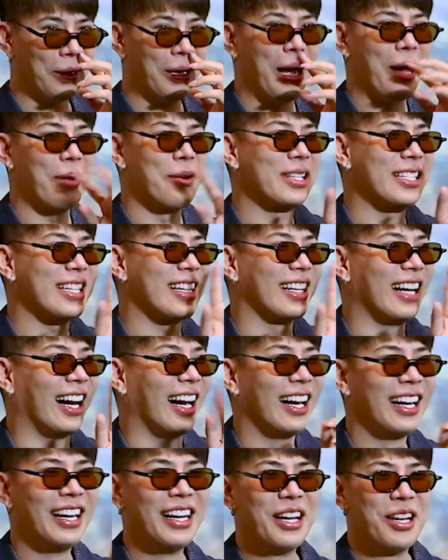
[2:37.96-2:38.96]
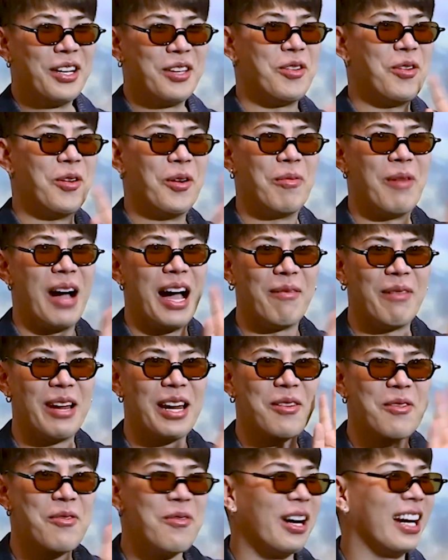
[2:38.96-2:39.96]
เอาจริงนะอยู่มาไม่
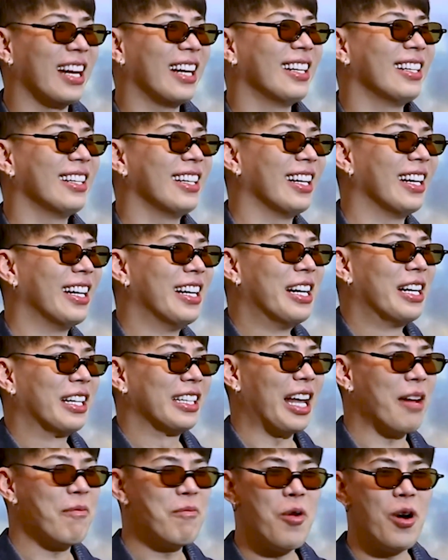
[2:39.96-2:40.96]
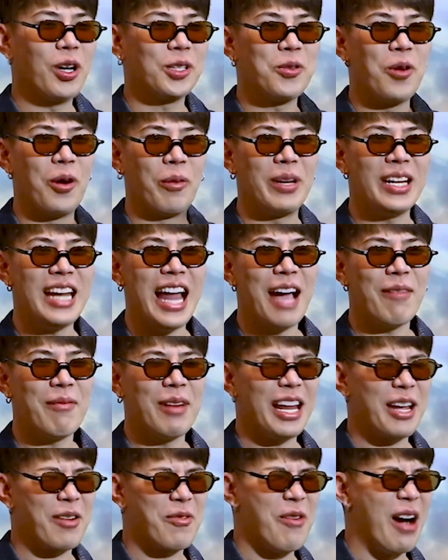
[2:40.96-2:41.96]
ได้กลัวอะไรเลย ถ้าบวกส่วนพี่นาคเมื่
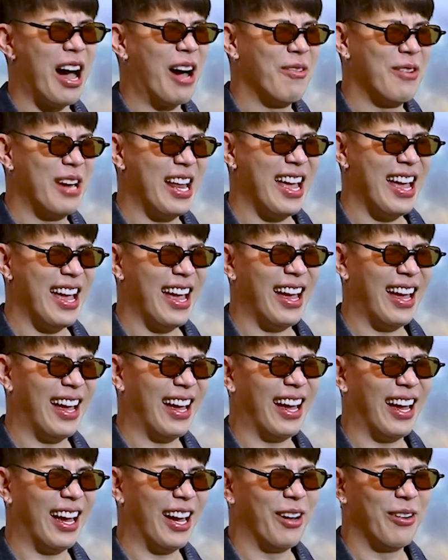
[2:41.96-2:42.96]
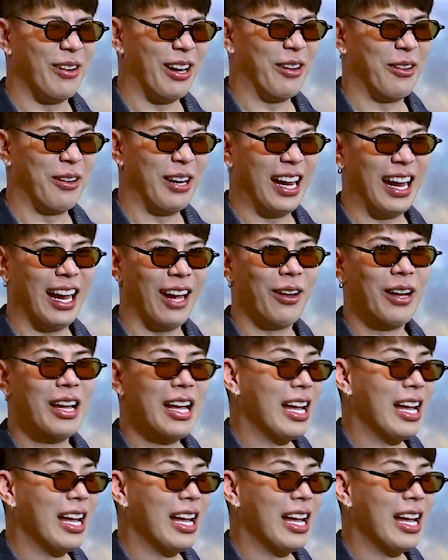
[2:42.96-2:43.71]
อไหร่กูเอาแล้วเอาแล้ว